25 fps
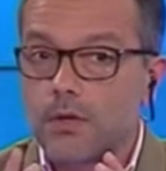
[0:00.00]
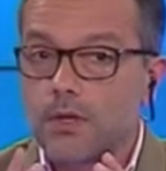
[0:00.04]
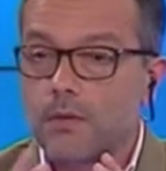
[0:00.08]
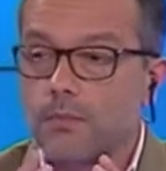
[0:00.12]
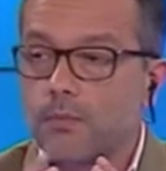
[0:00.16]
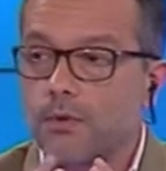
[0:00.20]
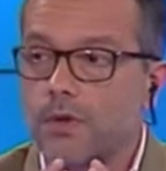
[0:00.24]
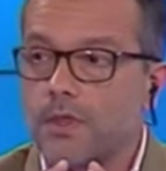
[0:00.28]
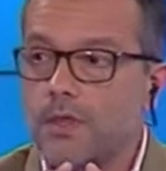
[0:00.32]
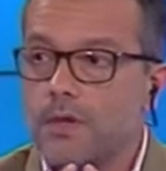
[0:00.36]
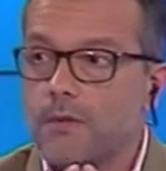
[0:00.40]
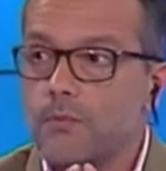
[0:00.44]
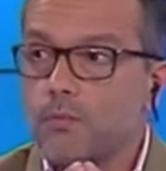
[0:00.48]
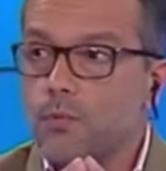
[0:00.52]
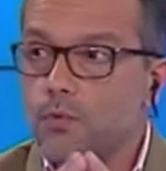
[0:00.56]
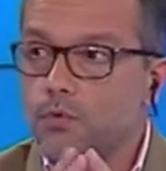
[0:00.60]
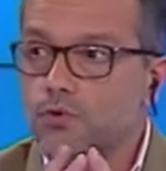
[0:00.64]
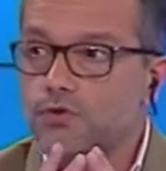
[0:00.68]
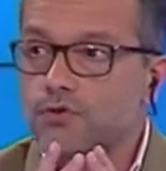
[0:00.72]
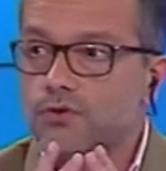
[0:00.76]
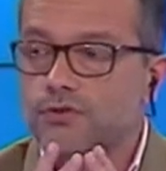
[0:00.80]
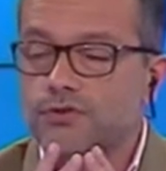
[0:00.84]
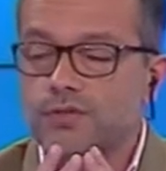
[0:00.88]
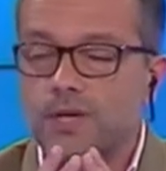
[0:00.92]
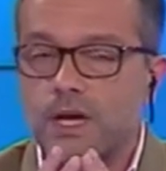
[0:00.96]
Después de
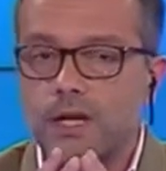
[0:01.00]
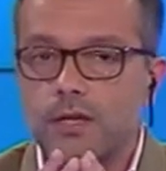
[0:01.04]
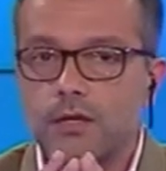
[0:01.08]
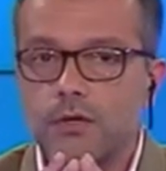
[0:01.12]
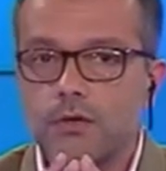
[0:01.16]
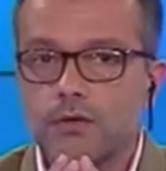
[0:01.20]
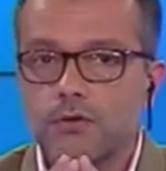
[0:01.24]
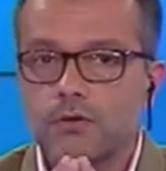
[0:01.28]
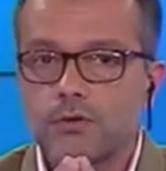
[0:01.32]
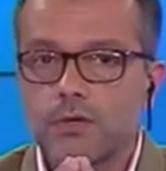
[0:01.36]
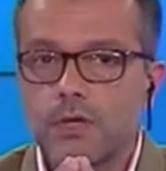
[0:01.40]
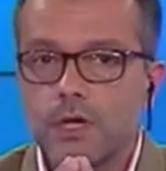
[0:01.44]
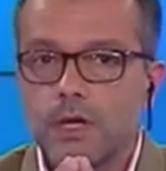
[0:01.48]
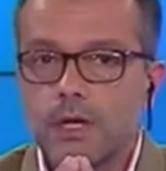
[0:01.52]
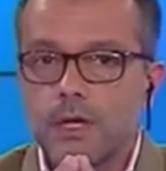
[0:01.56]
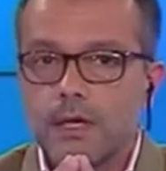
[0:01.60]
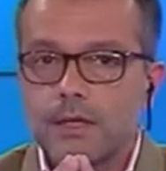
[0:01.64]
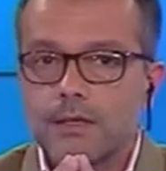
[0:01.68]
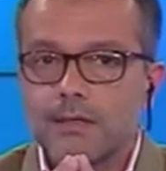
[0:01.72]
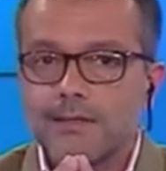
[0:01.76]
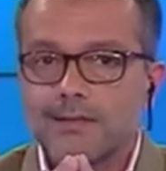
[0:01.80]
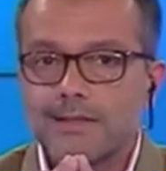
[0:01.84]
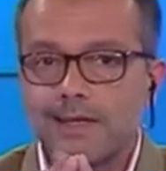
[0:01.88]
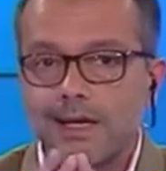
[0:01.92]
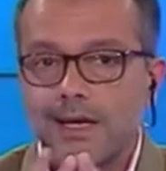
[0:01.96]
muchos años
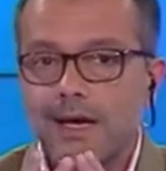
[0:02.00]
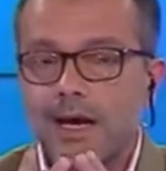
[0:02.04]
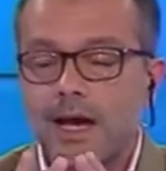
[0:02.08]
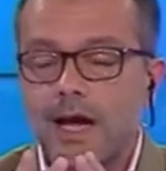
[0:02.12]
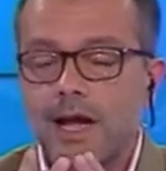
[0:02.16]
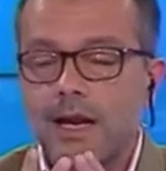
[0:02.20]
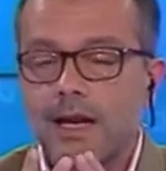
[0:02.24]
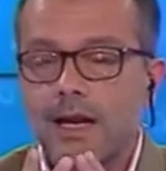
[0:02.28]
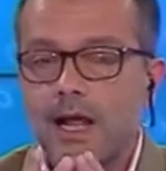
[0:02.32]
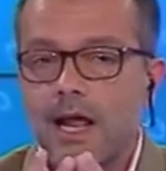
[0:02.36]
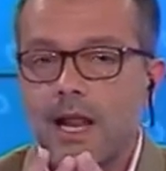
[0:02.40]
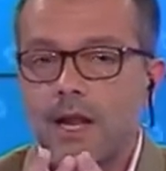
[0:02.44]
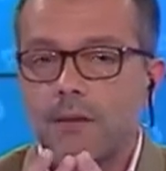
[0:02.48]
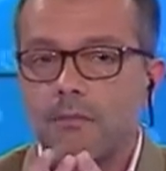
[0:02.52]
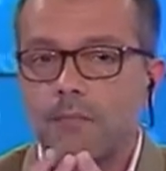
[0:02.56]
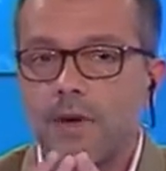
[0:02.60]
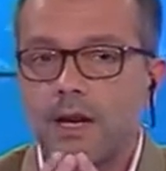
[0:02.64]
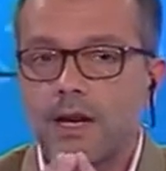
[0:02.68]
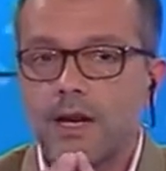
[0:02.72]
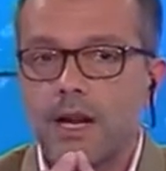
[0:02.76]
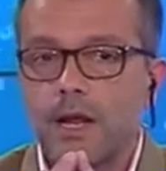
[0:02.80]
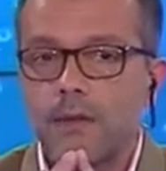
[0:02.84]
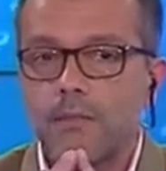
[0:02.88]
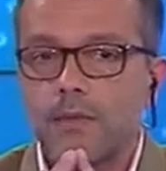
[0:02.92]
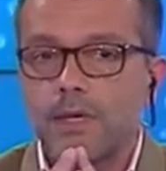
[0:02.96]
llegan al
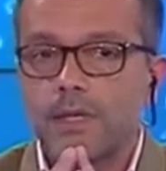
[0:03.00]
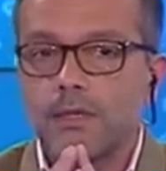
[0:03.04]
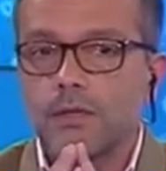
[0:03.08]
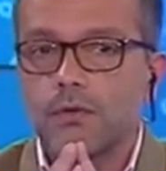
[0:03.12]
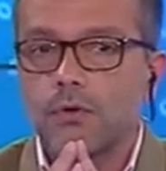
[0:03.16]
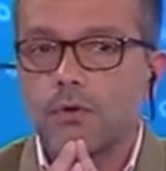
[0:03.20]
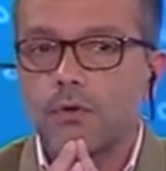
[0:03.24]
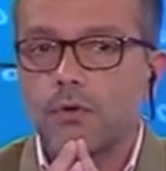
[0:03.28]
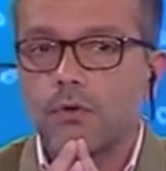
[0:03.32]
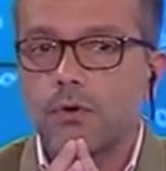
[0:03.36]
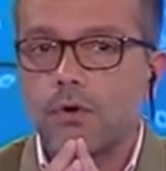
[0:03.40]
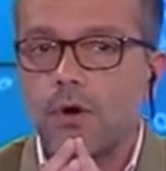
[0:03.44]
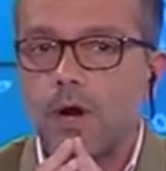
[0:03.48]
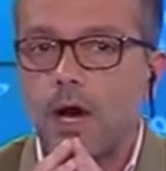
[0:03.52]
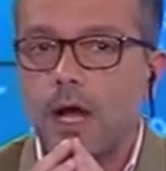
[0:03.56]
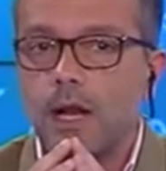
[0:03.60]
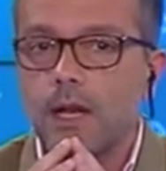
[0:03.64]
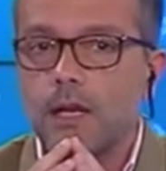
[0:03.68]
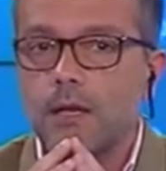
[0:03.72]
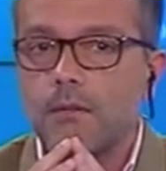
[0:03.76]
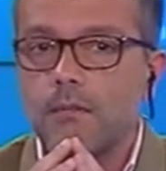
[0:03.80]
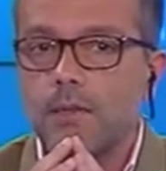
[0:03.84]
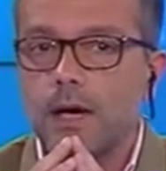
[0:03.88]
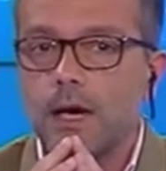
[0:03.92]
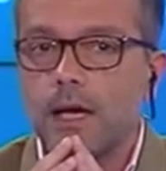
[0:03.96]
Parlamento
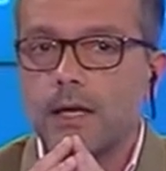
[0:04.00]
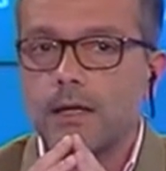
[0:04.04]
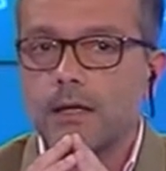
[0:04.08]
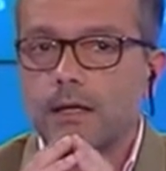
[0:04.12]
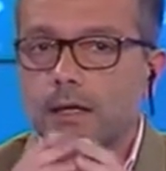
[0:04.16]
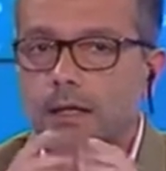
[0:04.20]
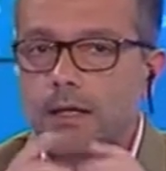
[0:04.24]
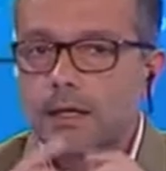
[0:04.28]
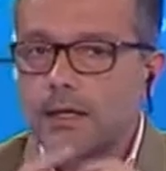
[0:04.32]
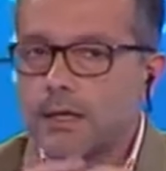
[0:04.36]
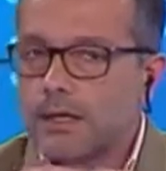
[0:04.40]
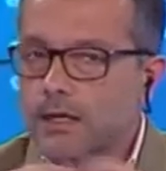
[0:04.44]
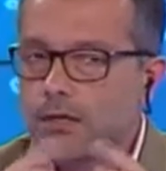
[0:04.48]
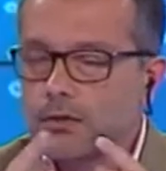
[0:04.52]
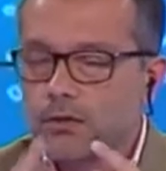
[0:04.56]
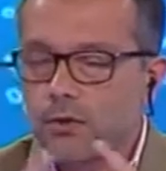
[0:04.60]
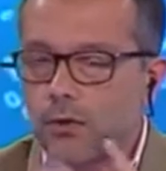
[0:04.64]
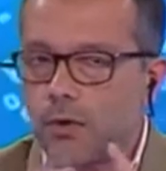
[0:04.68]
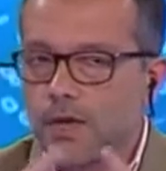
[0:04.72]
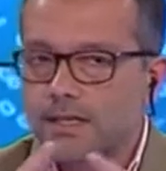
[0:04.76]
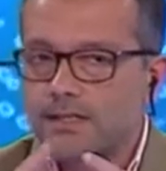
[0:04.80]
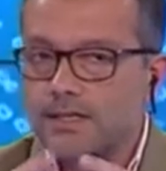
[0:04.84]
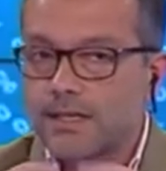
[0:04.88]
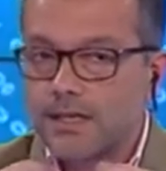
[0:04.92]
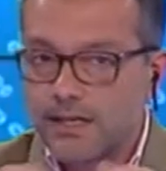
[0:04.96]
alemán esto
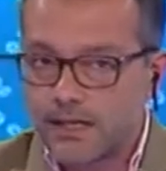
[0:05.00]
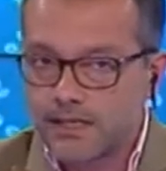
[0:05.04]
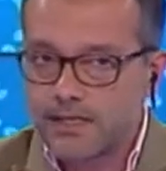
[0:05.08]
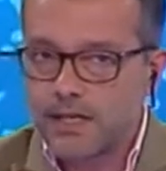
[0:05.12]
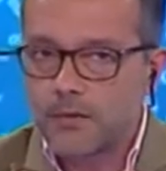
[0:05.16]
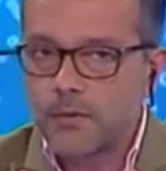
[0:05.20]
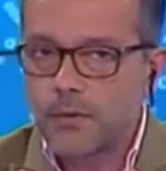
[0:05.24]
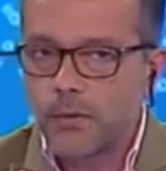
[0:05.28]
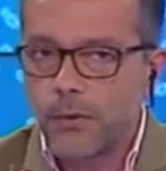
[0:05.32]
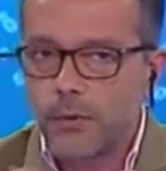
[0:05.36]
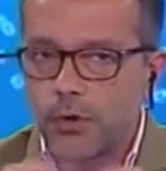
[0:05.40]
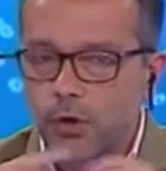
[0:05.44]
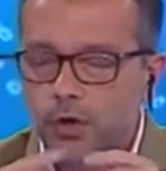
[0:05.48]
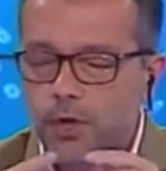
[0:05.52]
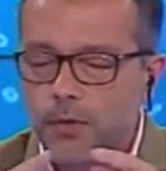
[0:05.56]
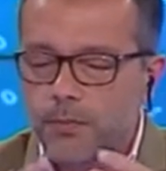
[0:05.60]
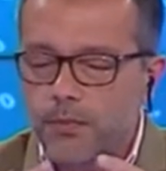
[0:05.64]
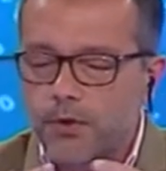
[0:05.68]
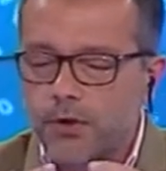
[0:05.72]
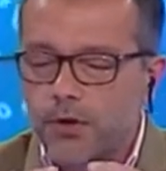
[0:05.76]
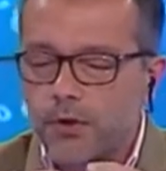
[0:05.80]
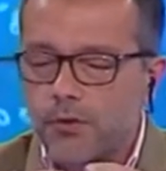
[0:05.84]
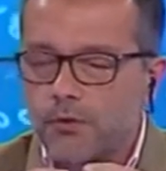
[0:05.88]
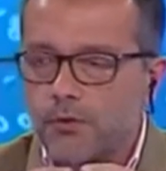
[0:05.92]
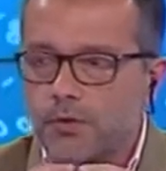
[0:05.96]
va a ser en este mismo bloque,
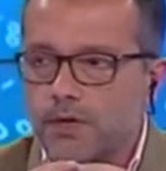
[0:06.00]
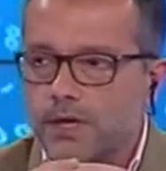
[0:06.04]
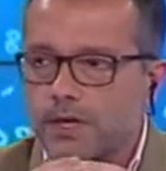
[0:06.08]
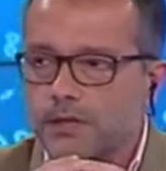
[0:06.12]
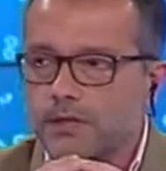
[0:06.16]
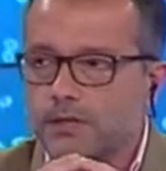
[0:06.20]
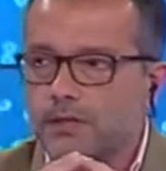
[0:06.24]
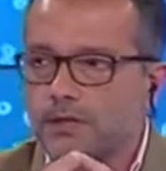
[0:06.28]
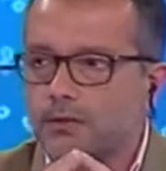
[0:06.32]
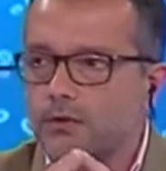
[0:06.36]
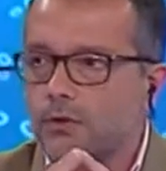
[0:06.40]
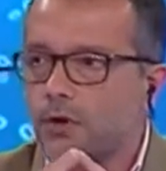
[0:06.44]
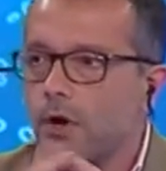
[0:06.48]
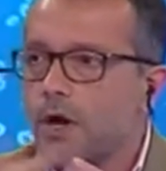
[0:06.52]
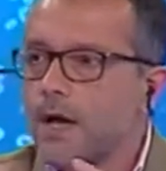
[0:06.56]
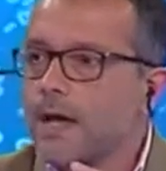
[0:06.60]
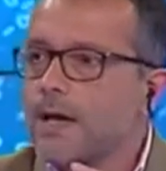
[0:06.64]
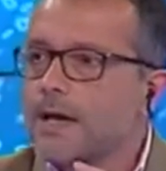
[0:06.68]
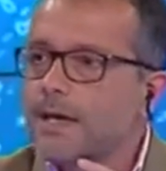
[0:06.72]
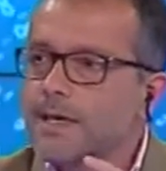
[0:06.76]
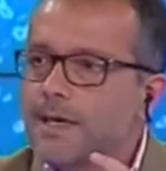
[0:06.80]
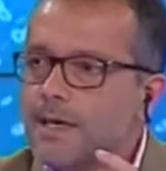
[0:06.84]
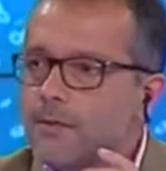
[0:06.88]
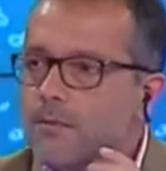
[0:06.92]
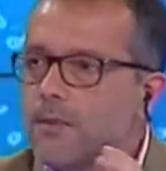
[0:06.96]
pero en un ratito. ¿Qué me